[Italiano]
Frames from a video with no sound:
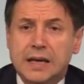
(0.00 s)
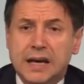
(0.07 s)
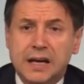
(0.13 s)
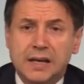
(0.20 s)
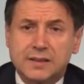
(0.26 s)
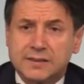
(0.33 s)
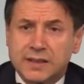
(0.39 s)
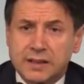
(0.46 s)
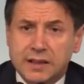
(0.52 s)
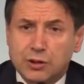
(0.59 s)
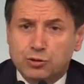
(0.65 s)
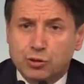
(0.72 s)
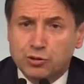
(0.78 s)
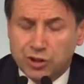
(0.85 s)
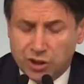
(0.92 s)
egli si è
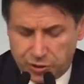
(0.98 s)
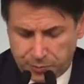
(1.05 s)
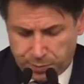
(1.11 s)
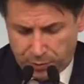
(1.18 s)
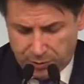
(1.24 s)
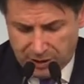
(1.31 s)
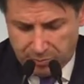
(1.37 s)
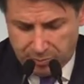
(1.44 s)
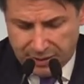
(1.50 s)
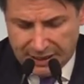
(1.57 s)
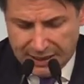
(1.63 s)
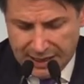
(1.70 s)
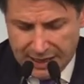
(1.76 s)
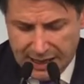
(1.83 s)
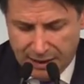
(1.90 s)
reso
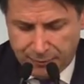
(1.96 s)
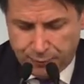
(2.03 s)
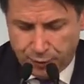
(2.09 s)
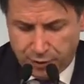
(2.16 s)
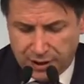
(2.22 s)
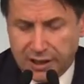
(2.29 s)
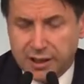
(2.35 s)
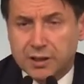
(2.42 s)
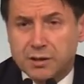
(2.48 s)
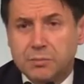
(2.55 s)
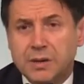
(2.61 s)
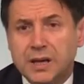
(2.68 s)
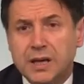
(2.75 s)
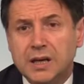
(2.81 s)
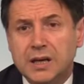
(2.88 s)
disponibile a
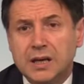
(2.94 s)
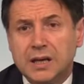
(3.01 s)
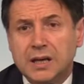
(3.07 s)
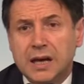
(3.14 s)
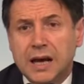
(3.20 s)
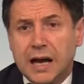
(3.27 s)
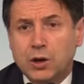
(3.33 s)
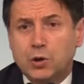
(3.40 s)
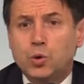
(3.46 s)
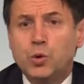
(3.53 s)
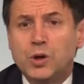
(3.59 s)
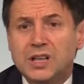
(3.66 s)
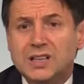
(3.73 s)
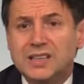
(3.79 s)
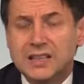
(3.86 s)
fornirmi
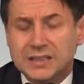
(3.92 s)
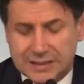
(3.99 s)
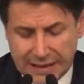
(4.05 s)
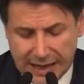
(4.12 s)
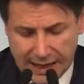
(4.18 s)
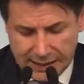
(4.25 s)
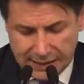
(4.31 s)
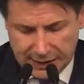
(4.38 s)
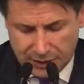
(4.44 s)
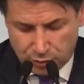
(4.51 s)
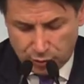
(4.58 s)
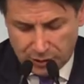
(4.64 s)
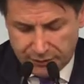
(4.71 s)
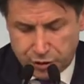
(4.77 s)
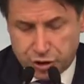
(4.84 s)
alcuni dettagli
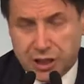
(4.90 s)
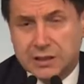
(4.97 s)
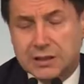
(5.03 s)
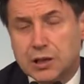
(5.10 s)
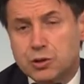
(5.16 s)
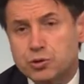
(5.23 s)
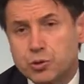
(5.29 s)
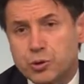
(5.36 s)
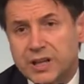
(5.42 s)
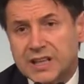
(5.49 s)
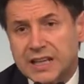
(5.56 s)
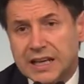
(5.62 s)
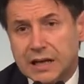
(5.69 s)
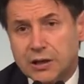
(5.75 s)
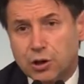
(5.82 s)
sulla vicenda
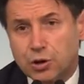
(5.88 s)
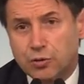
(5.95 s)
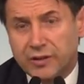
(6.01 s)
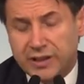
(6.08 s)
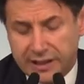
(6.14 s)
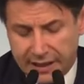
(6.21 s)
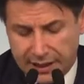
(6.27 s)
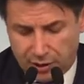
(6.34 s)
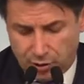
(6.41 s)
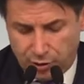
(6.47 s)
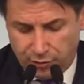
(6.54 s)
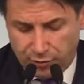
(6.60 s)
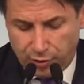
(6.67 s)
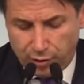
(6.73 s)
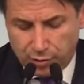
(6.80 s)
giuridica che lo vede
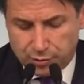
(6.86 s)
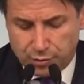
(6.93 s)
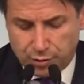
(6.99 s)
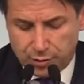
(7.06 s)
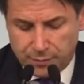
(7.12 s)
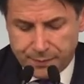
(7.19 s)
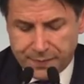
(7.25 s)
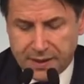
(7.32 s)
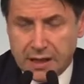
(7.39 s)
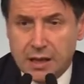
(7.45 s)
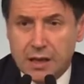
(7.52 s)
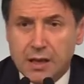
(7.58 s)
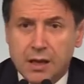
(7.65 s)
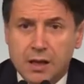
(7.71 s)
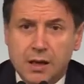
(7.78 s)
coinvolto.
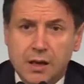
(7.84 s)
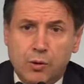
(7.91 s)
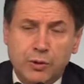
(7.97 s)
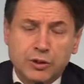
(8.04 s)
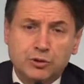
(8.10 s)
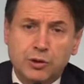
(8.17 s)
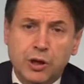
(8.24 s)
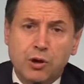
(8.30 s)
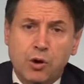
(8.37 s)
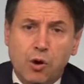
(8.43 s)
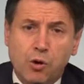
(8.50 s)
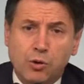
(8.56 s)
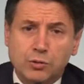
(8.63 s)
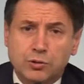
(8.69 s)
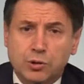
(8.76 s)
Questo
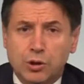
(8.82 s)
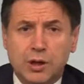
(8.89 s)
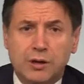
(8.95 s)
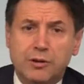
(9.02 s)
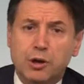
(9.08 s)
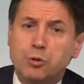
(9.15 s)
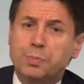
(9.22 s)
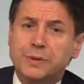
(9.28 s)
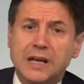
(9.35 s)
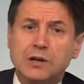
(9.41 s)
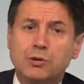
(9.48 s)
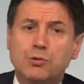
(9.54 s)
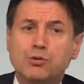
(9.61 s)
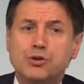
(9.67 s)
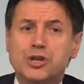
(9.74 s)
incontro l'avevo
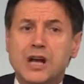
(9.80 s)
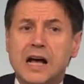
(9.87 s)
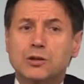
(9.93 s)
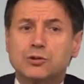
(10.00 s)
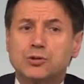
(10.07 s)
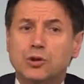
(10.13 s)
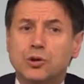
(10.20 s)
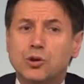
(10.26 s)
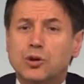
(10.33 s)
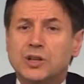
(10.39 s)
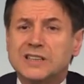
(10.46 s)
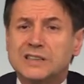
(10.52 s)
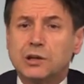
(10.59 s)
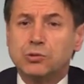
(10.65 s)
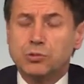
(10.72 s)
preannunciato, l'ho
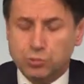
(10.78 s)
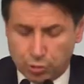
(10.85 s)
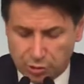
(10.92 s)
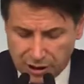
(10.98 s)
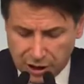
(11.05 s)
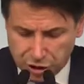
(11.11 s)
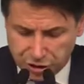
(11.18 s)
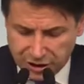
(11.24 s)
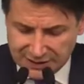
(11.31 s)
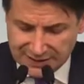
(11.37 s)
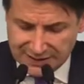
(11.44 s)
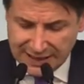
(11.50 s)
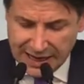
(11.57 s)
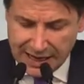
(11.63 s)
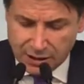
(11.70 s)
ritenuto
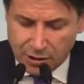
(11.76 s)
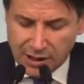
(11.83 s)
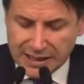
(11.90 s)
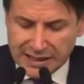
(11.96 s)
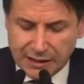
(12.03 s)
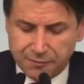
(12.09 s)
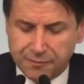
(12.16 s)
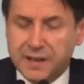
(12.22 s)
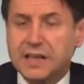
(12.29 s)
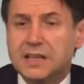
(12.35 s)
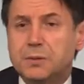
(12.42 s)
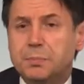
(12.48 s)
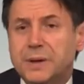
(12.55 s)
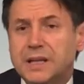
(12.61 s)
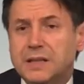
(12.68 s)
necessario anche al fine
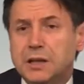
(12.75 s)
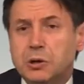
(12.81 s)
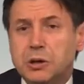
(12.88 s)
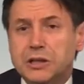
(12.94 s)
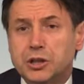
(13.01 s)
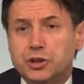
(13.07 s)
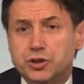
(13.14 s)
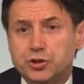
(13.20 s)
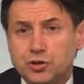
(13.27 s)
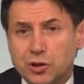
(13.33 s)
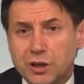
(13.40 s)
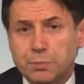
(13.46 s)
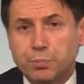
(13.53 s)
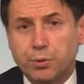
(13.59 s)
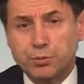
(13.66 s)
di prendere una
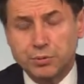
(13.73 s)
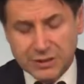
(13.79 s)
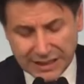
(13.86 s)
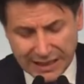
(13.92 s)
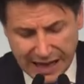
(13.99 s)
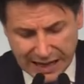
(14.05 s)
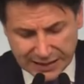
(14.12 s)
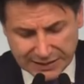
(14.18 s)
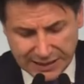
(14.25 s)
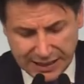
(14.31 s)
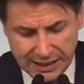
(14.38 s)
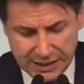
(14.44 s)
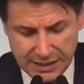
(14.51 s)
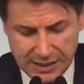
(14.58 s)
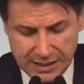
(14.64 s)
decisione
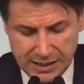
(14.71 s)
ponderata